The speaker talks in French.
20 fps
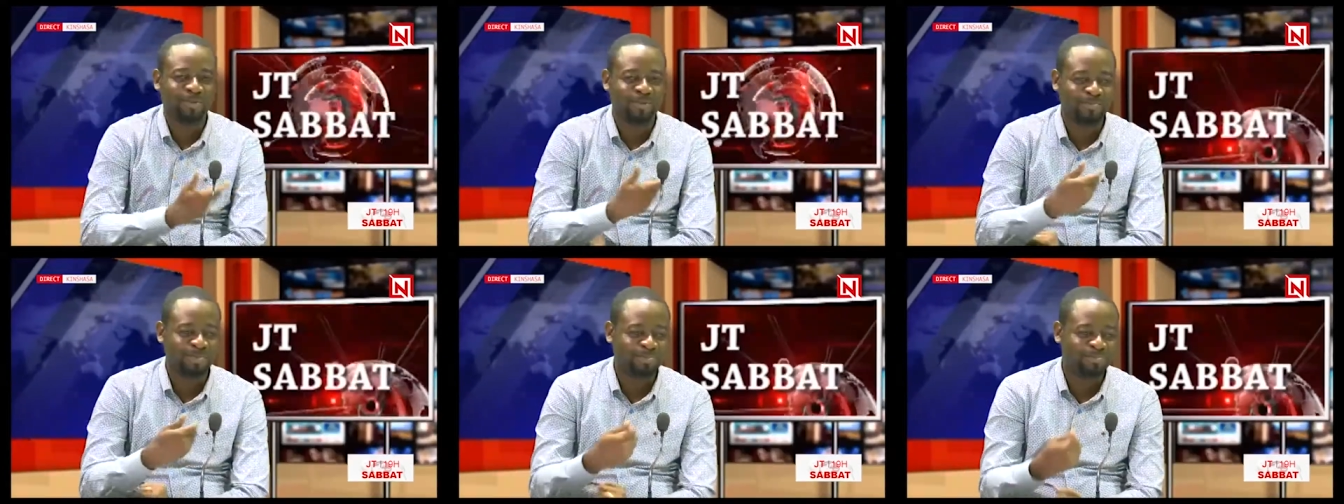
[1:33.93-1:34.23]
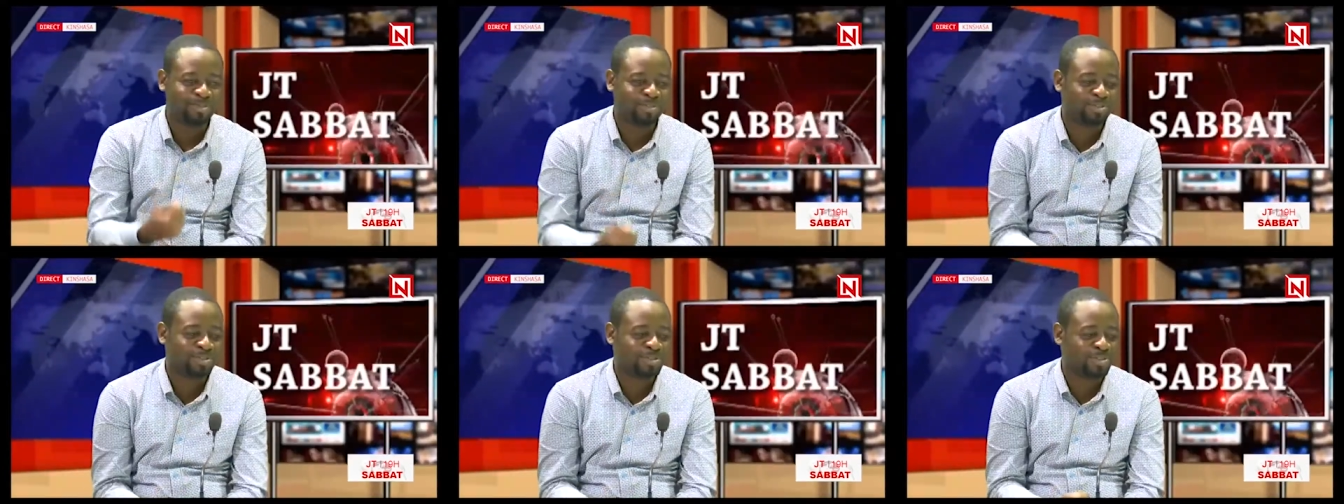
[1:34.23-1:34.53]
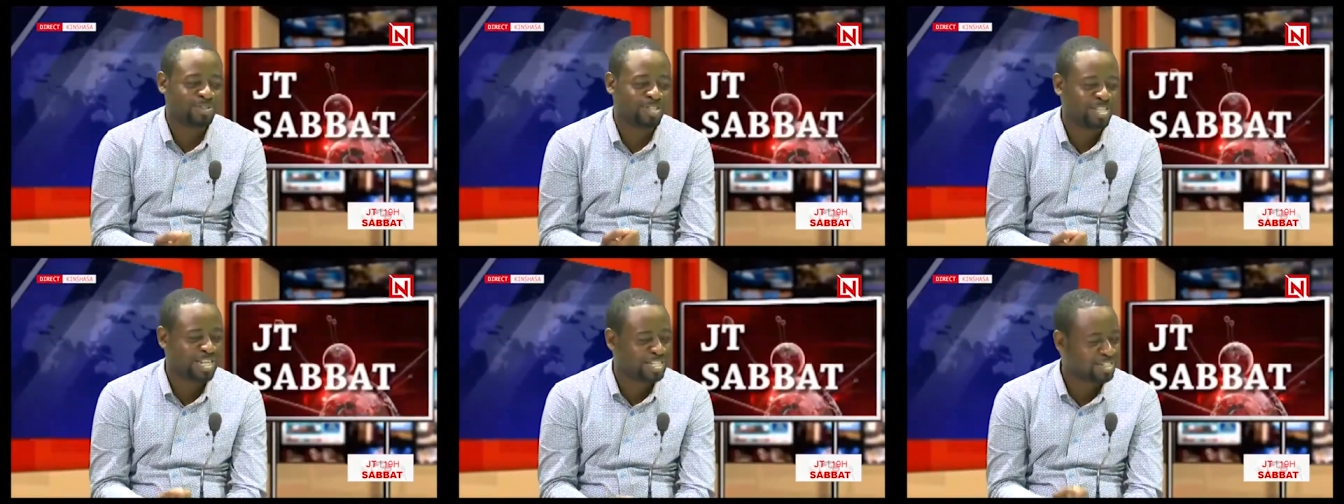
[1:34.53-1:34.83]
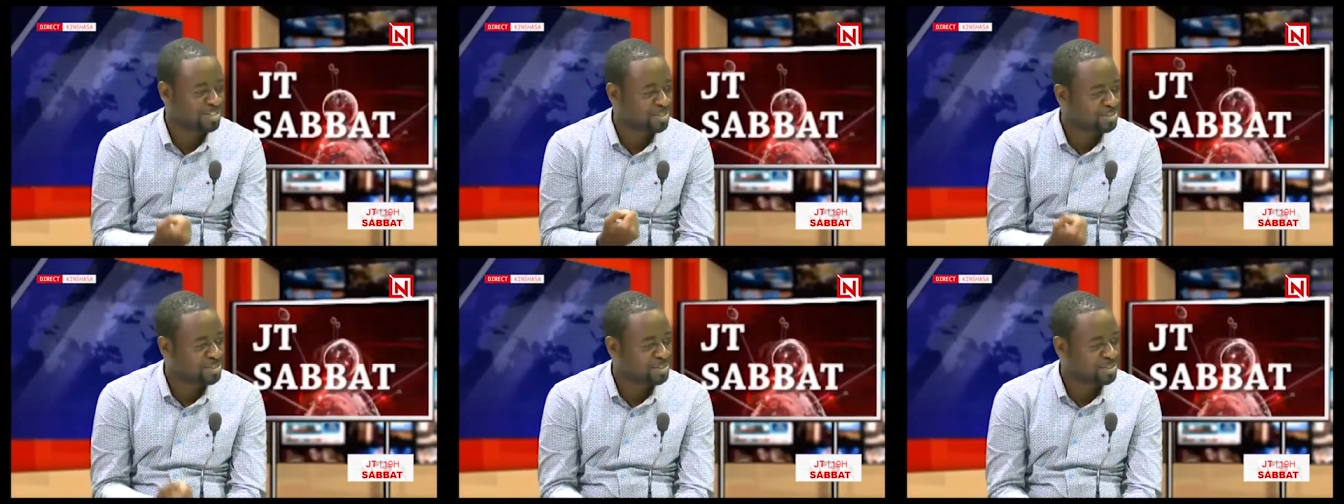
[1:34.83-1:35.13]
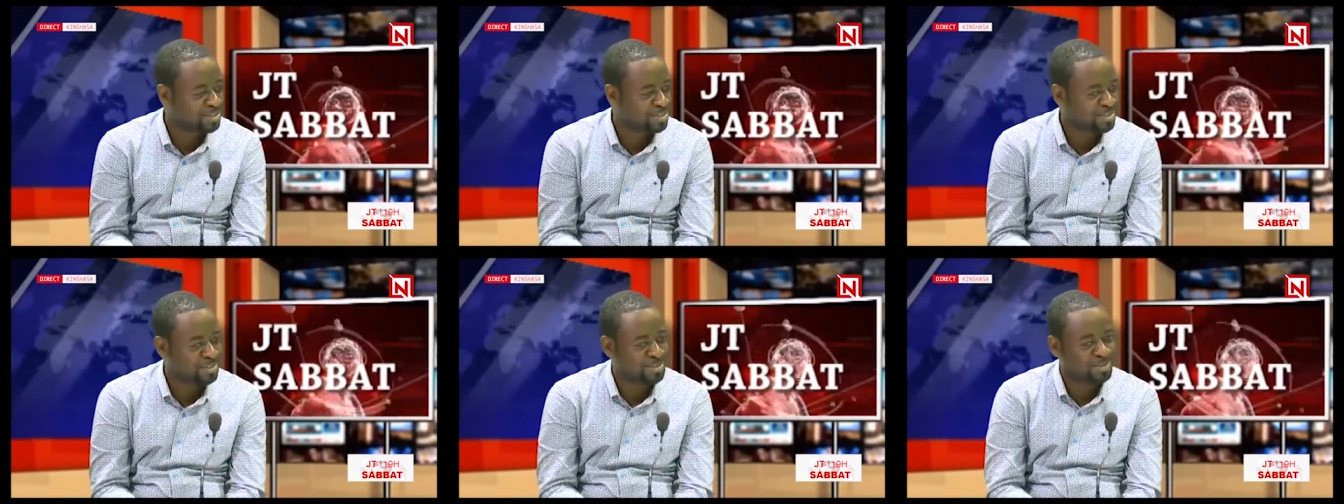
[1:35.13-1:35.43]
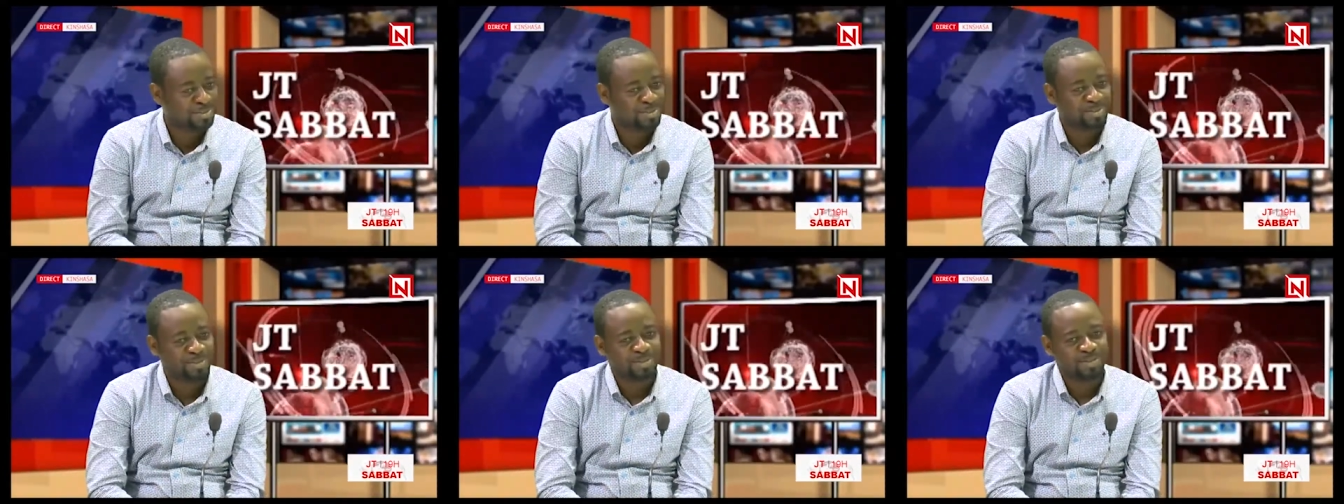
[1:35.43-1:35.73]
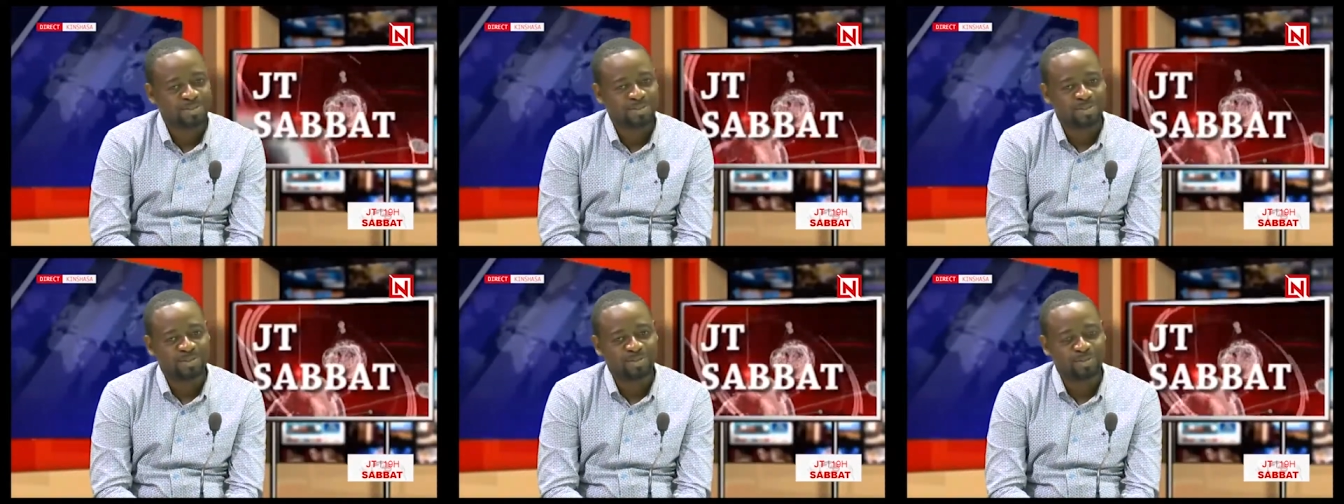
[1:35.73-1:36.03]
peuple de Dieu de la sortie
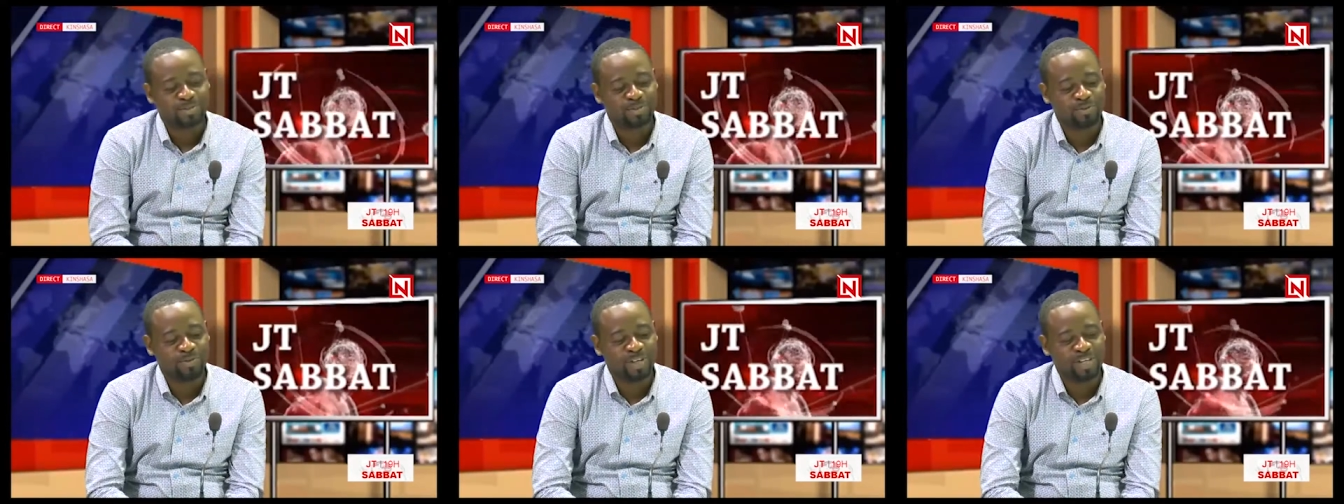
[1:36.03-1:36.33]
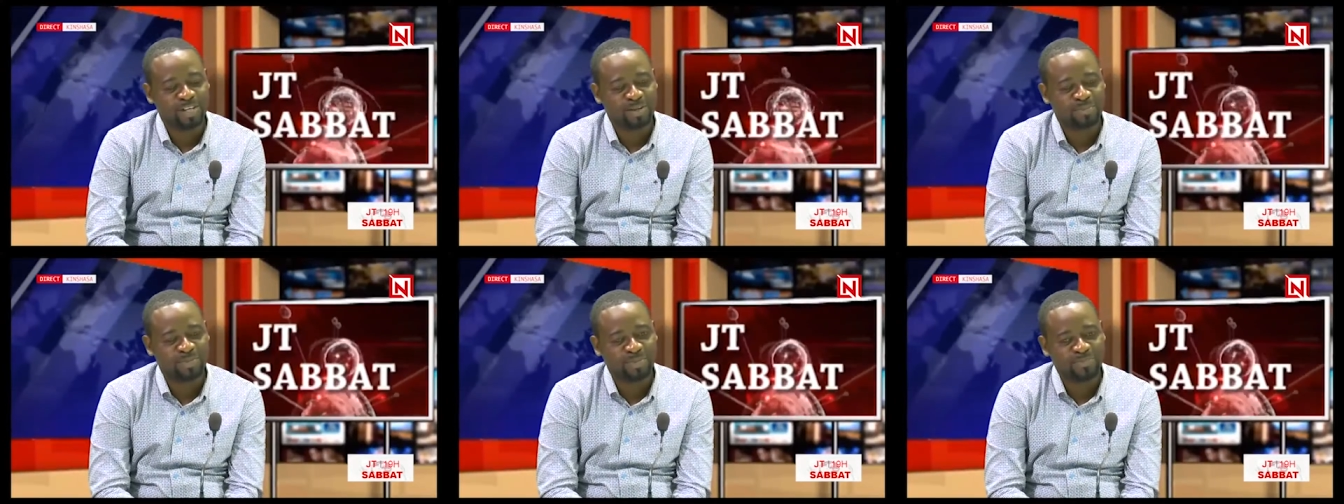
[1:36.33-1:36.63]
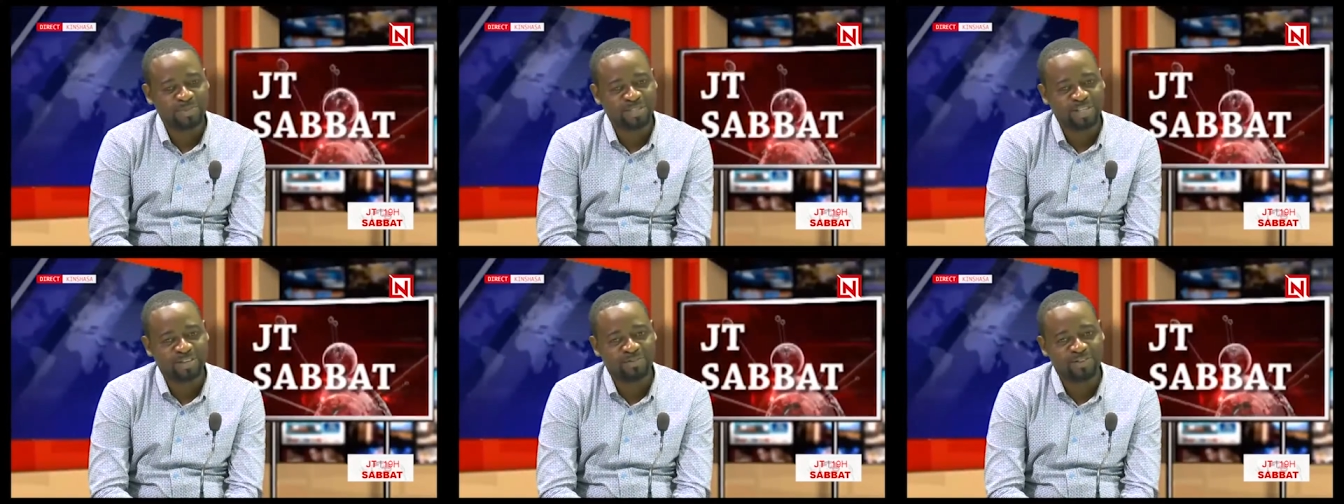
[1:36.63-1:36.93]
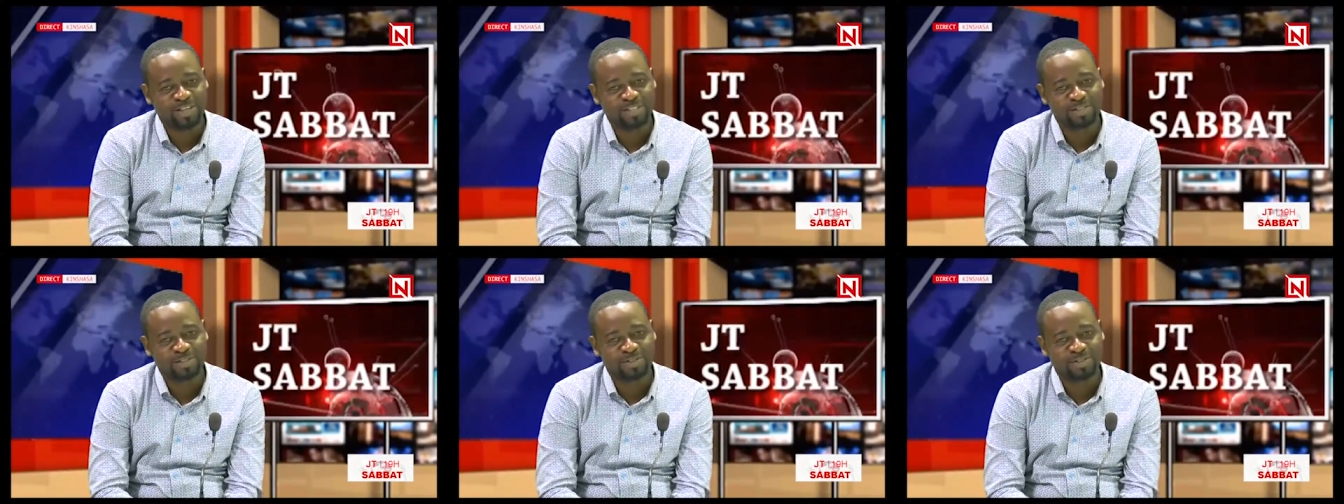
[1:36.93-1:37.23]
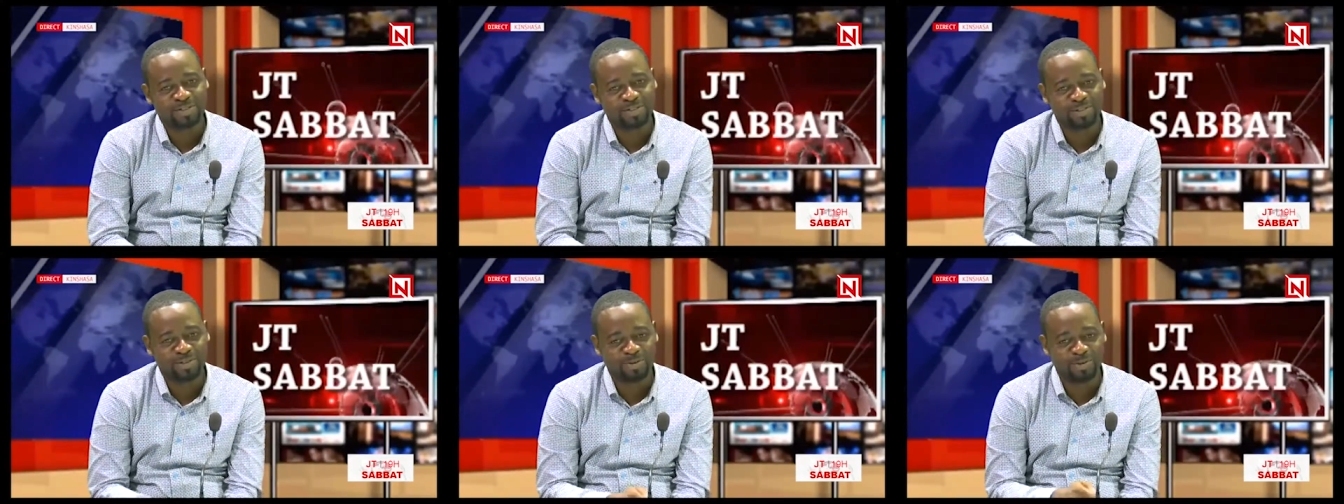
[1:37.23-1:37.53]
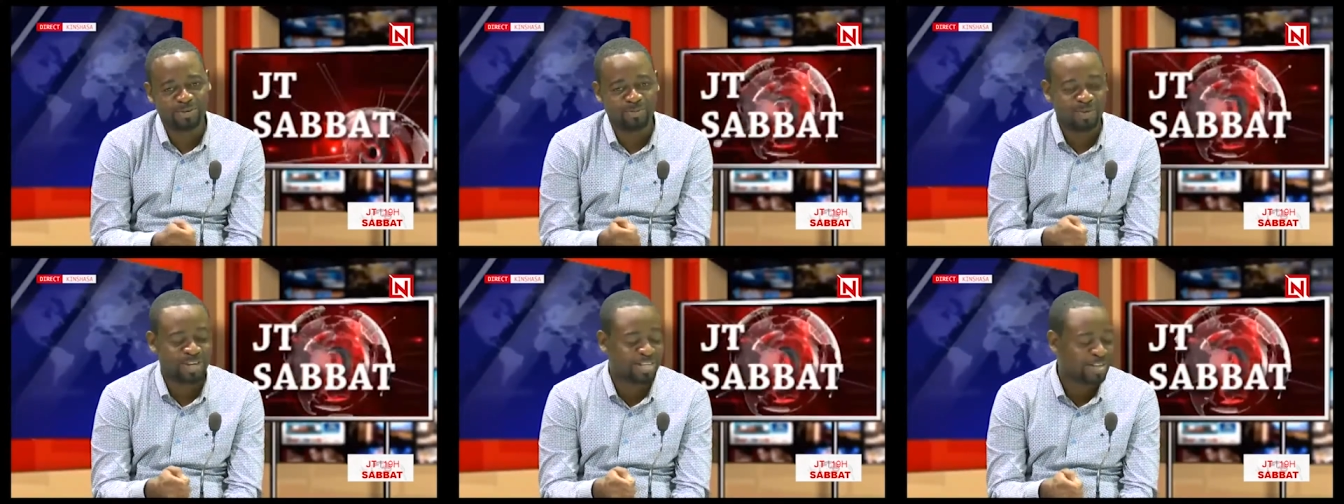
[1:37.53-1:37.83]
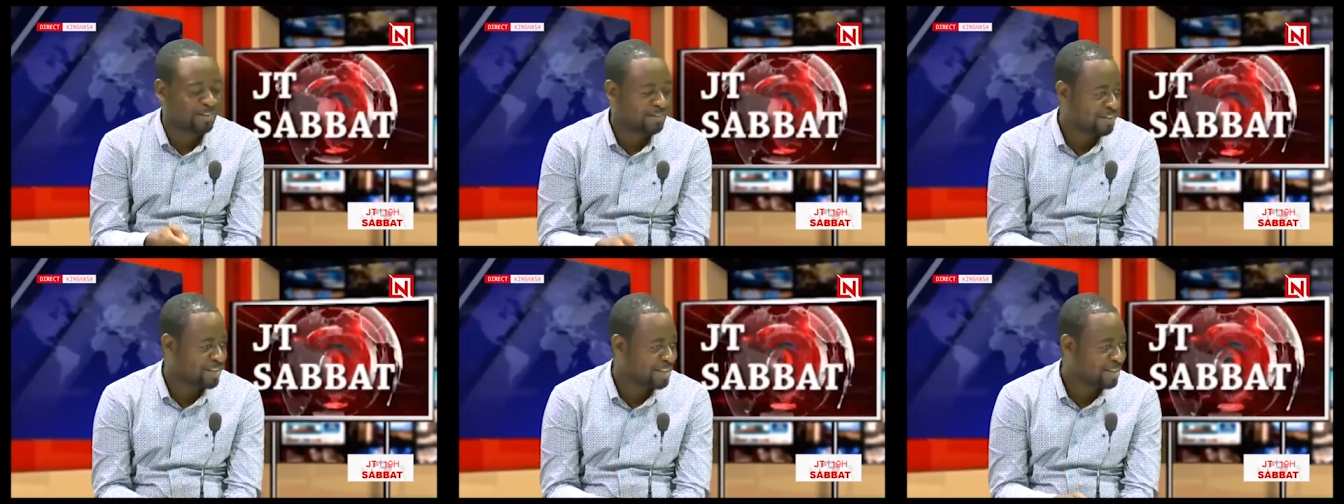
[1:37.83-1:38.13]
du nouvel album qui va sortir au mois
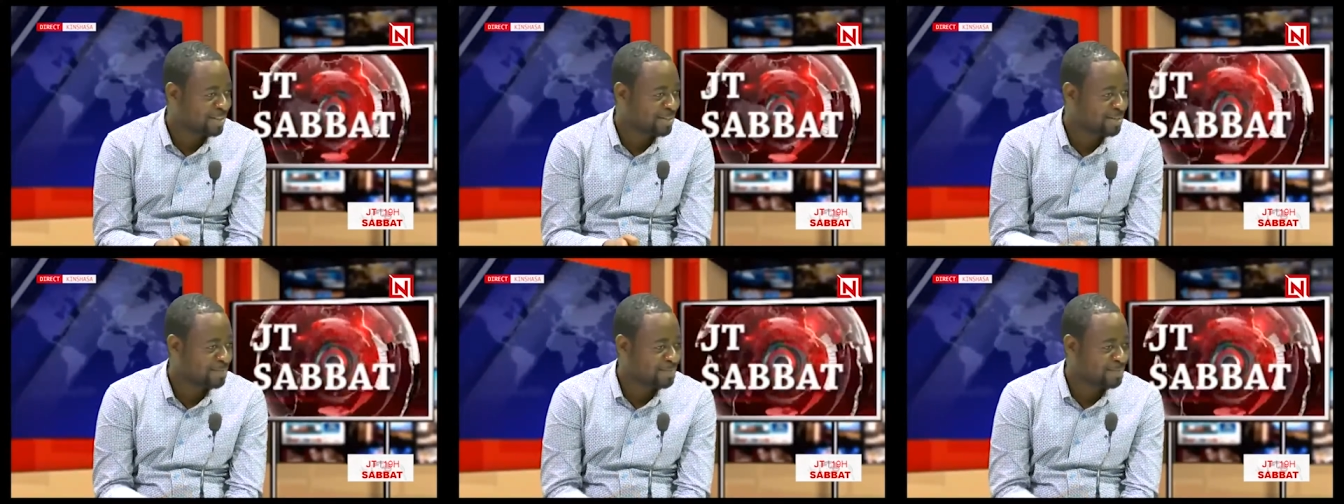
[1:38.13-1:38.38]
d'avril.